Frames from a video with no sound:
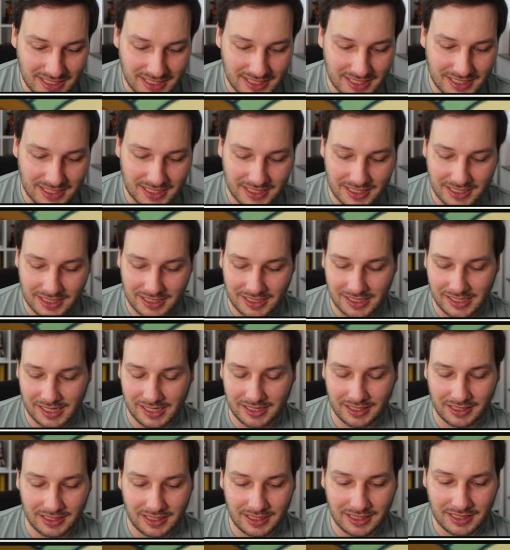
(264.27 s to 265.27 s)
Ah,
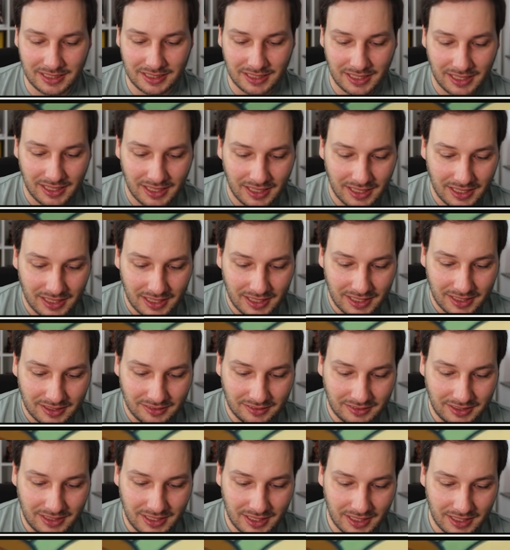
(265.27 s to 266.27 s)
leider nicht.
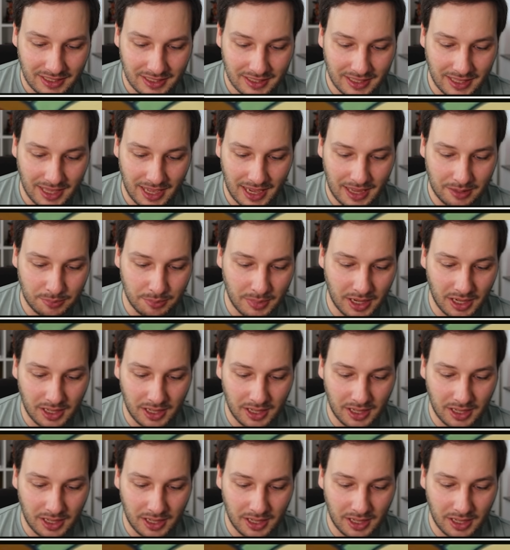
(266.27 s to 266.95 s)
Die ich gern